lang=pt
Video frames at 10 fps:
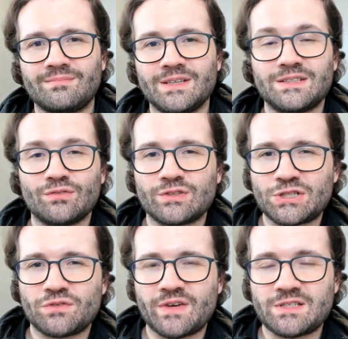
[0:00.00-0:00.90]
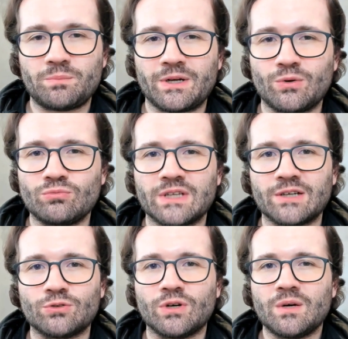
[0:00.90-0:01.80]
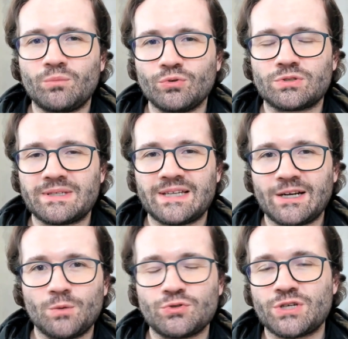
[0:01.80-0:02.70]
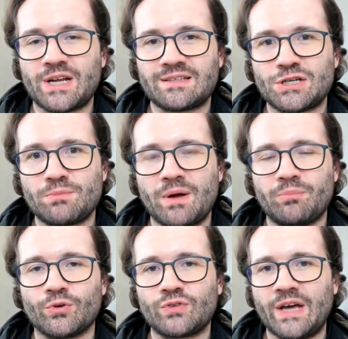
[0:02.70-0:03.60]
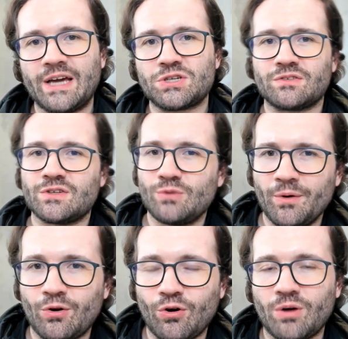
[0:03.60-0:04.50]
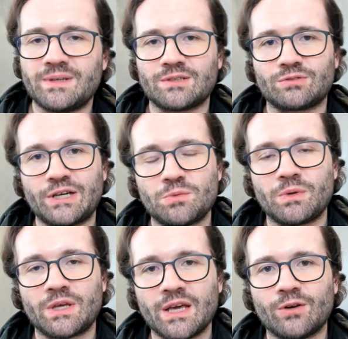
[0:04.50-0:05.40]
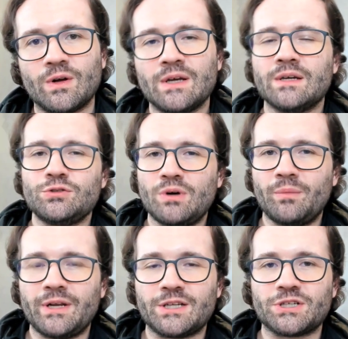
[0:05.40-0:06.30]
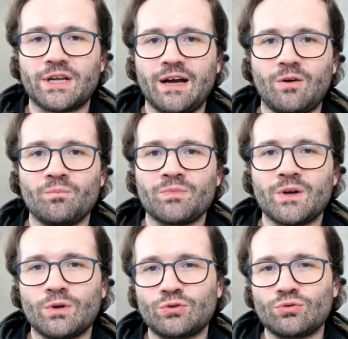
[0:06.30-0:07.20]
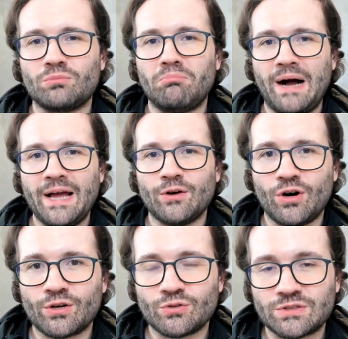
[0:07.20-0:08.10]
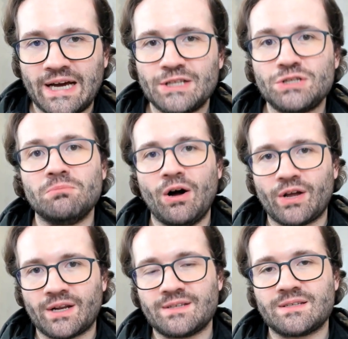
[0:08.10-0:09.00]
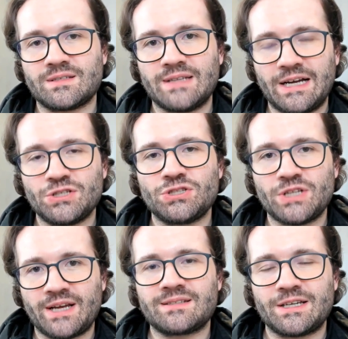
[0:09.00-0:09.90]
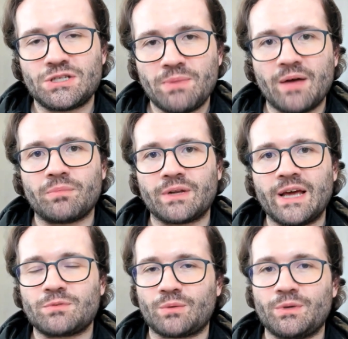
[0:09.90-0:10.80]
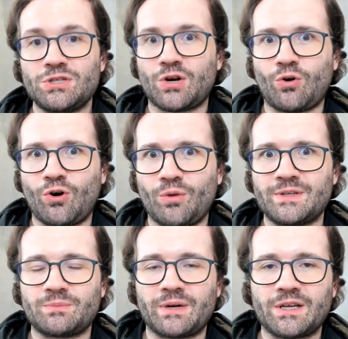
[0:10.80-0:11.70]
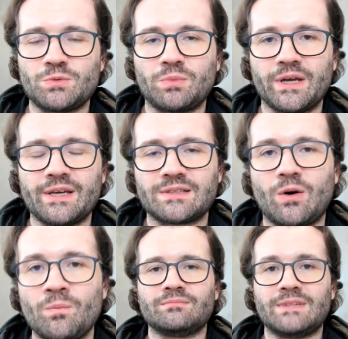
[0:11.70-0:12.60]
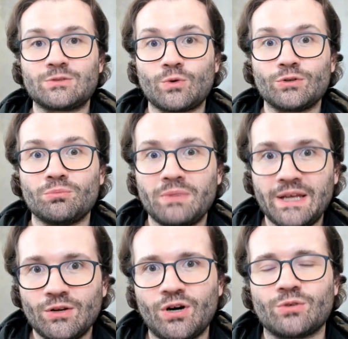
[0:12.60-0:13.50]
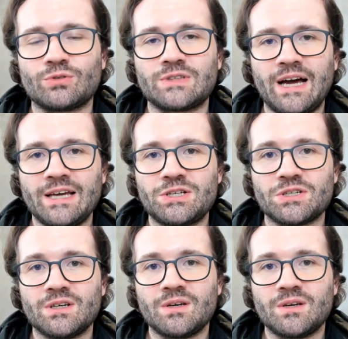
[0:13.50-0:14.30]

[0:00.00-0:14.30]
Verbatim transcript: E se você estivesse se perguntando, putz, mas será que eu preciso gerar sitemap no meu site? Às vezes não é um e-commerce, é um site pequeno. De uma maneira geral, quanto maior o site, maior a necessidade de gerar esse sitemap, né? Principalmente e-commerce, marketplace e tal. Mas quanto menor o site,